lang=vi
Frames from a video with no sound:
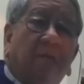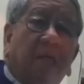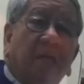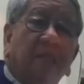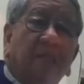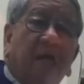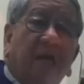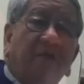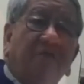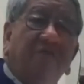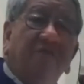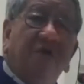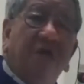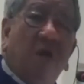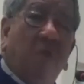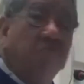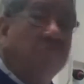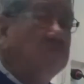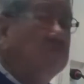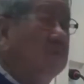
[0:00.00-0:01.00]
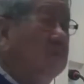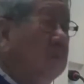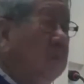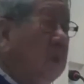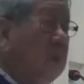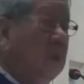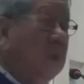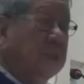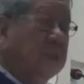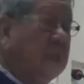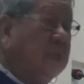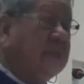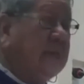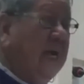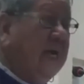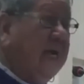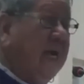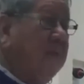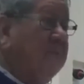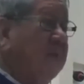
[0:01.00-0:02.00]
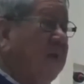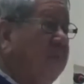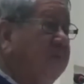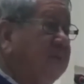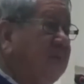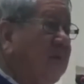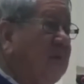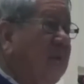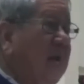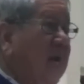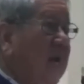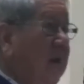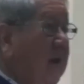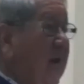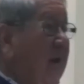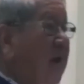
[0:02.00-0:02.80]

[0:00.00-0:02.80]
Kinh Thánh vừa đọc. Tất cả các em cắp sách lại.